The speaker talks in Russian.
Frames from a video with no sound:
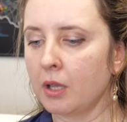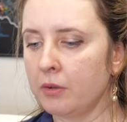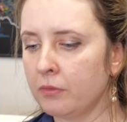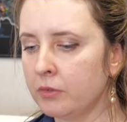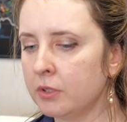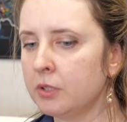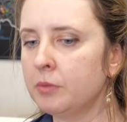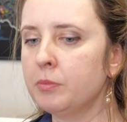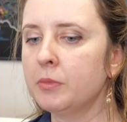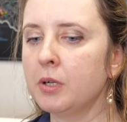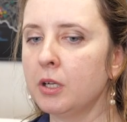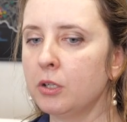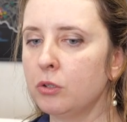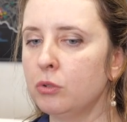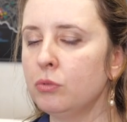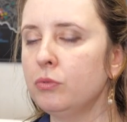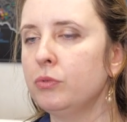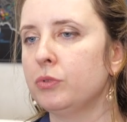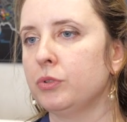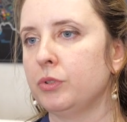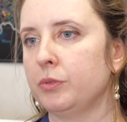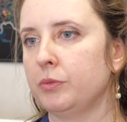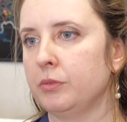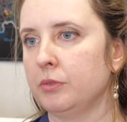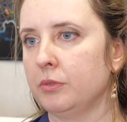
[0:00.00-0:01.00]
В этом
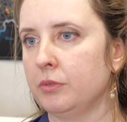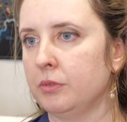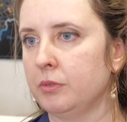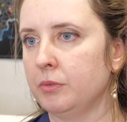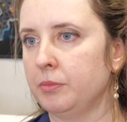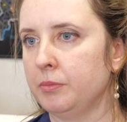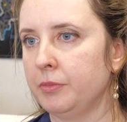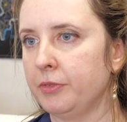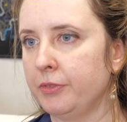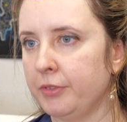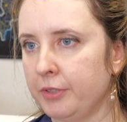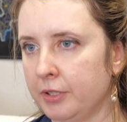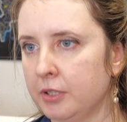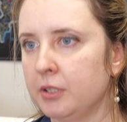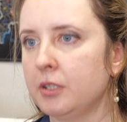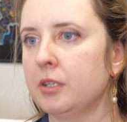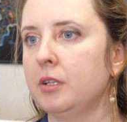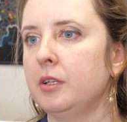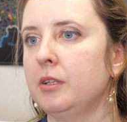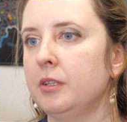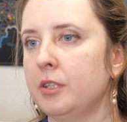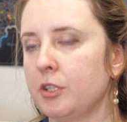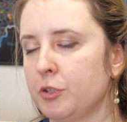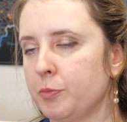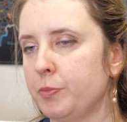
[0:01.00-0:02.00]
году вот э, мы
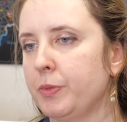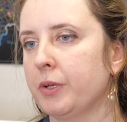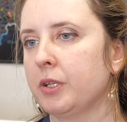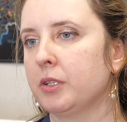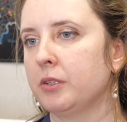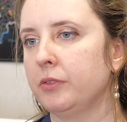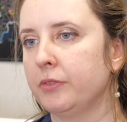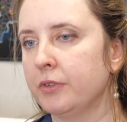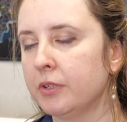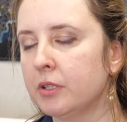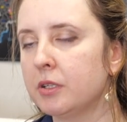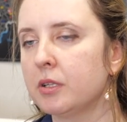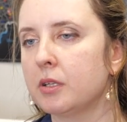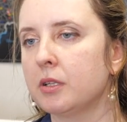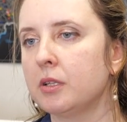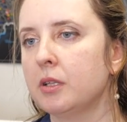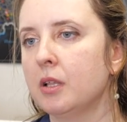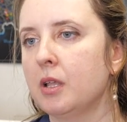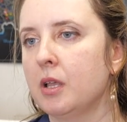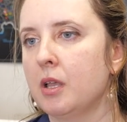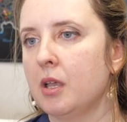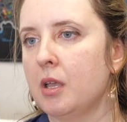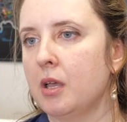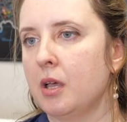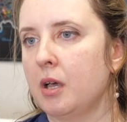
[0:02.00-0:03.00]
выиграли, наш проект
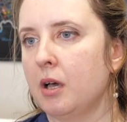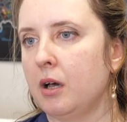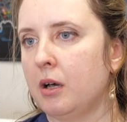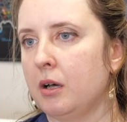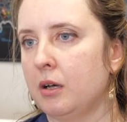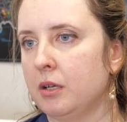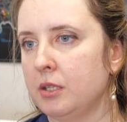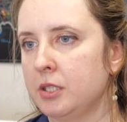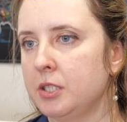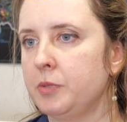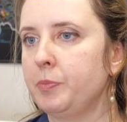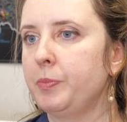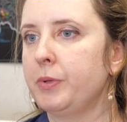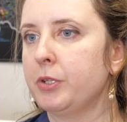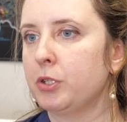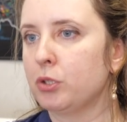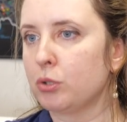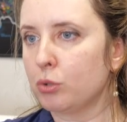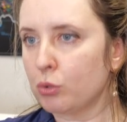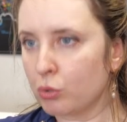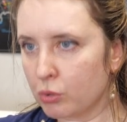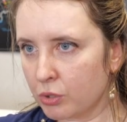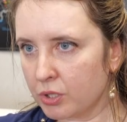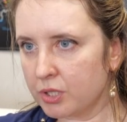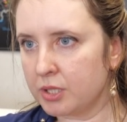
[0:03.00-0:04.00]
выиграл. А теперь
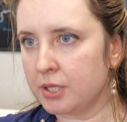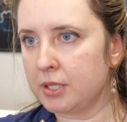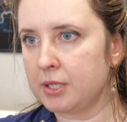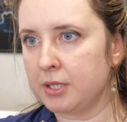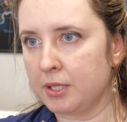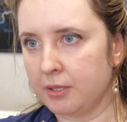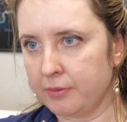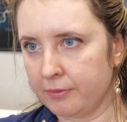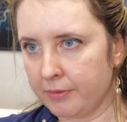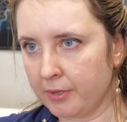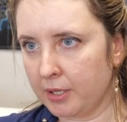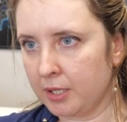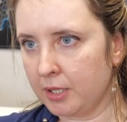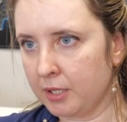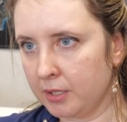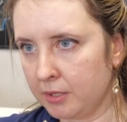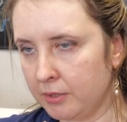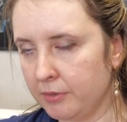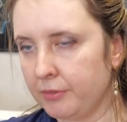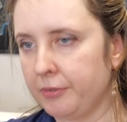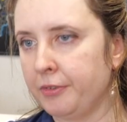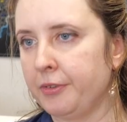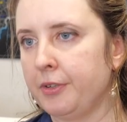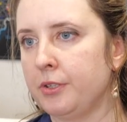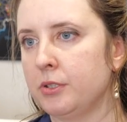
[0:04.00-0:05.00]
40
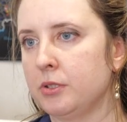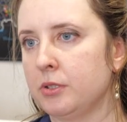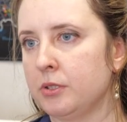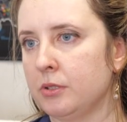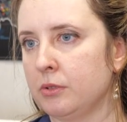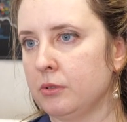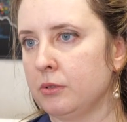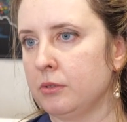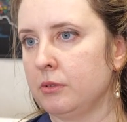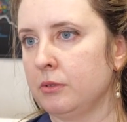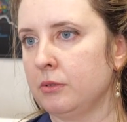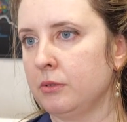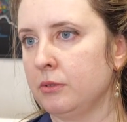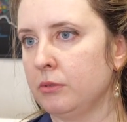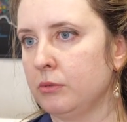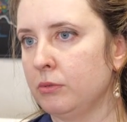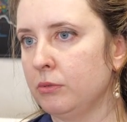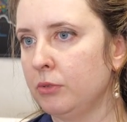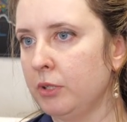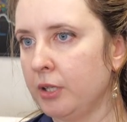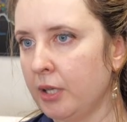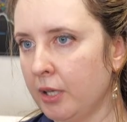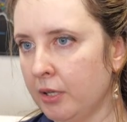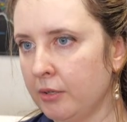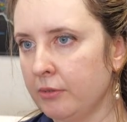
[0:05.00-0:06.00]
детей-инвалидов из э,
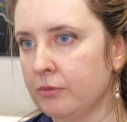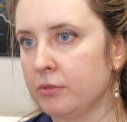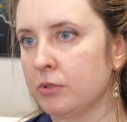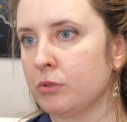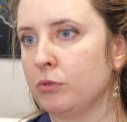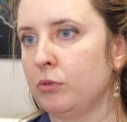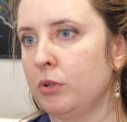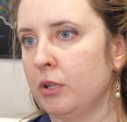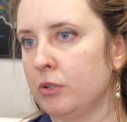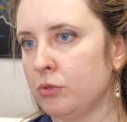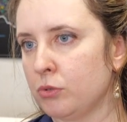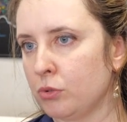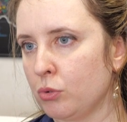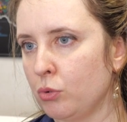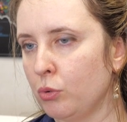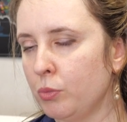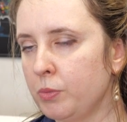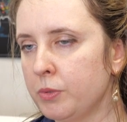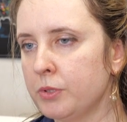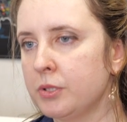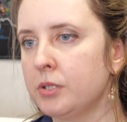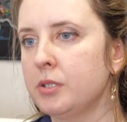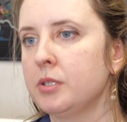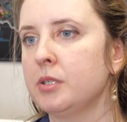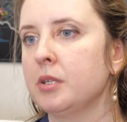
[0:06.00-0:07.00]
Ульяновска,
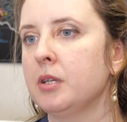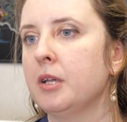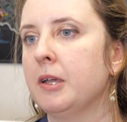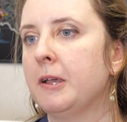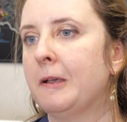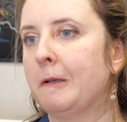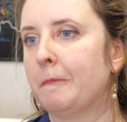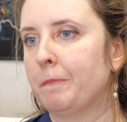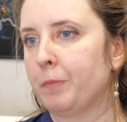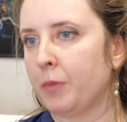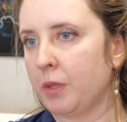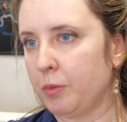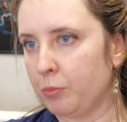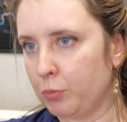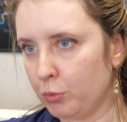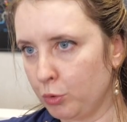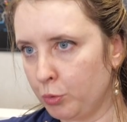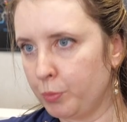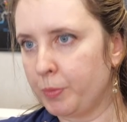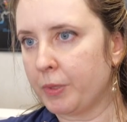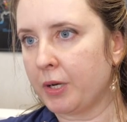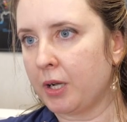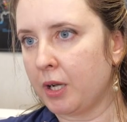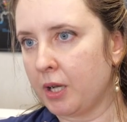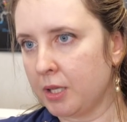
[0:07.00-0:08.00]
Ульяновской области
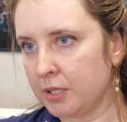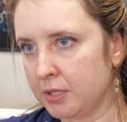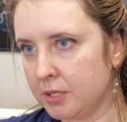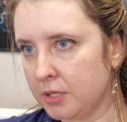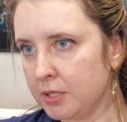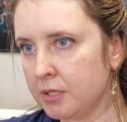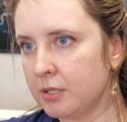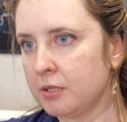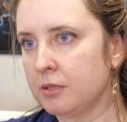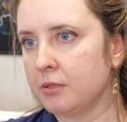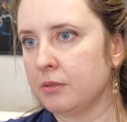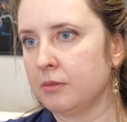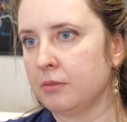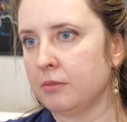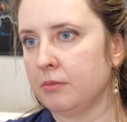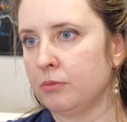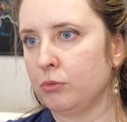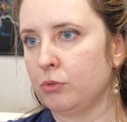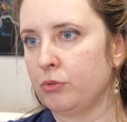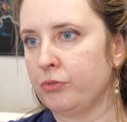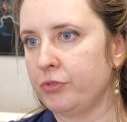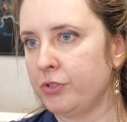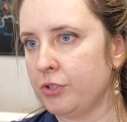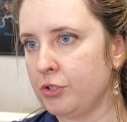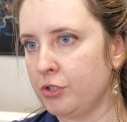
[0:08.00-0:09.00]
будут проходить
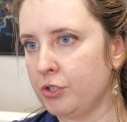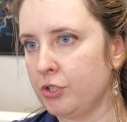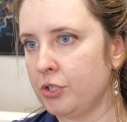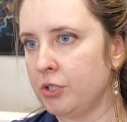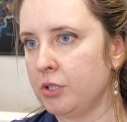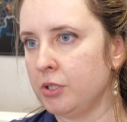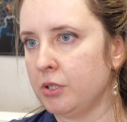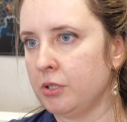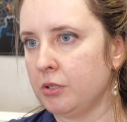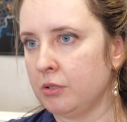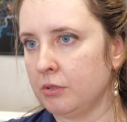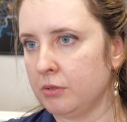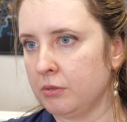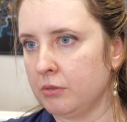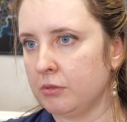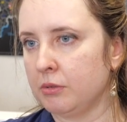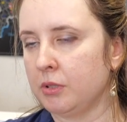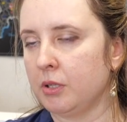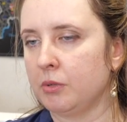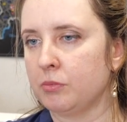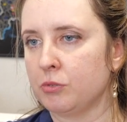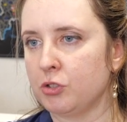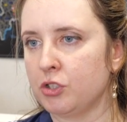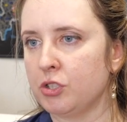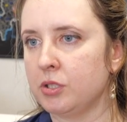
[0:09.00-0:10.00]
вот в
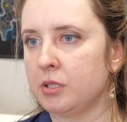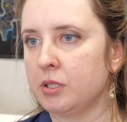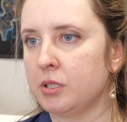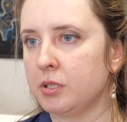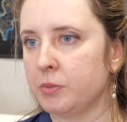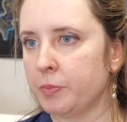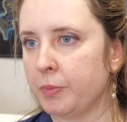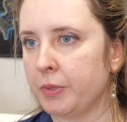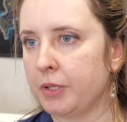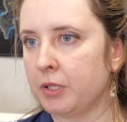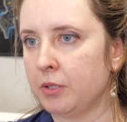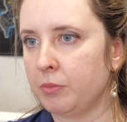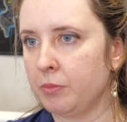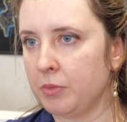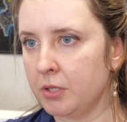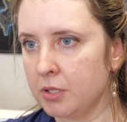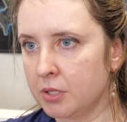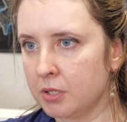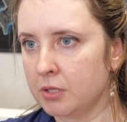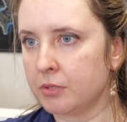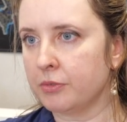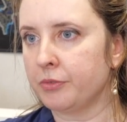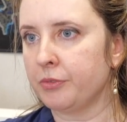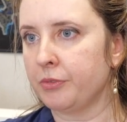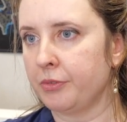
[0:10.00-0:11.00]
течение там, 6,5
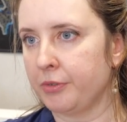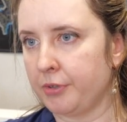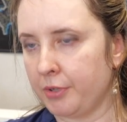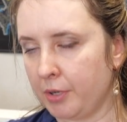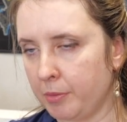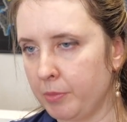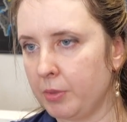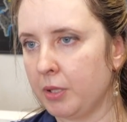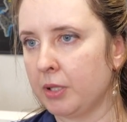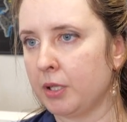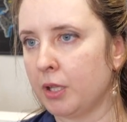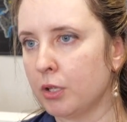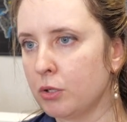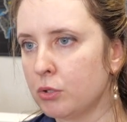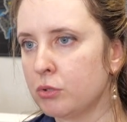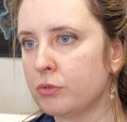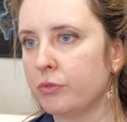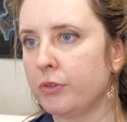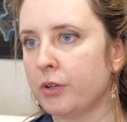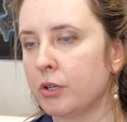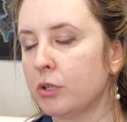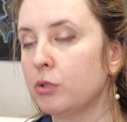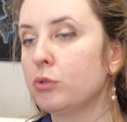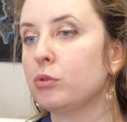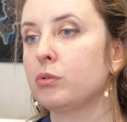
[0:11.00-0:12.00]
месяцев
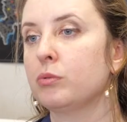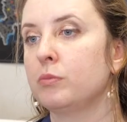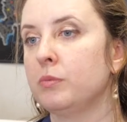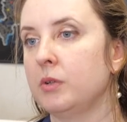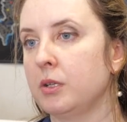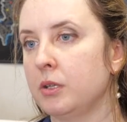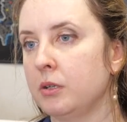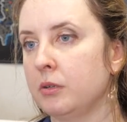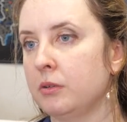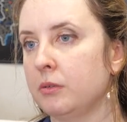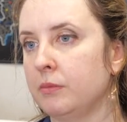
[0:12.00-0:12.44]
реабилитацию в аэротрубе.